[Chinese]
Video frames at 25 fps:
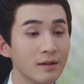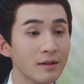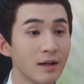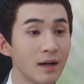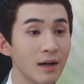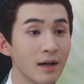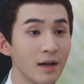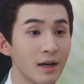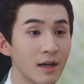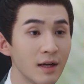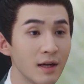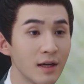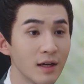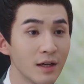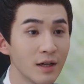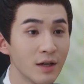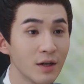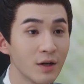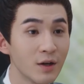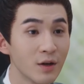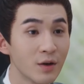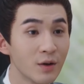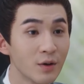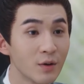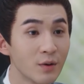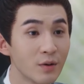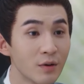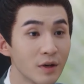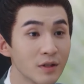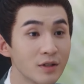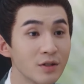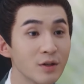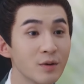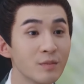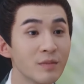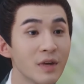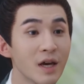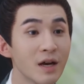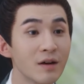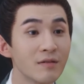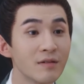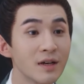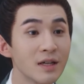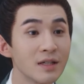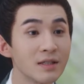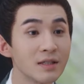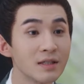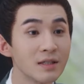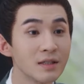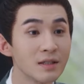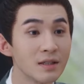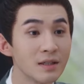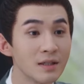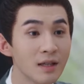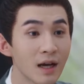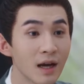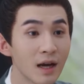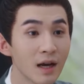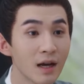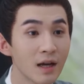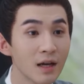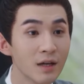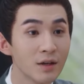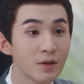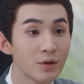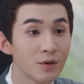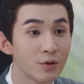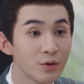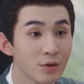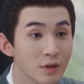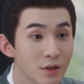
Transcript: 那我就勉为其难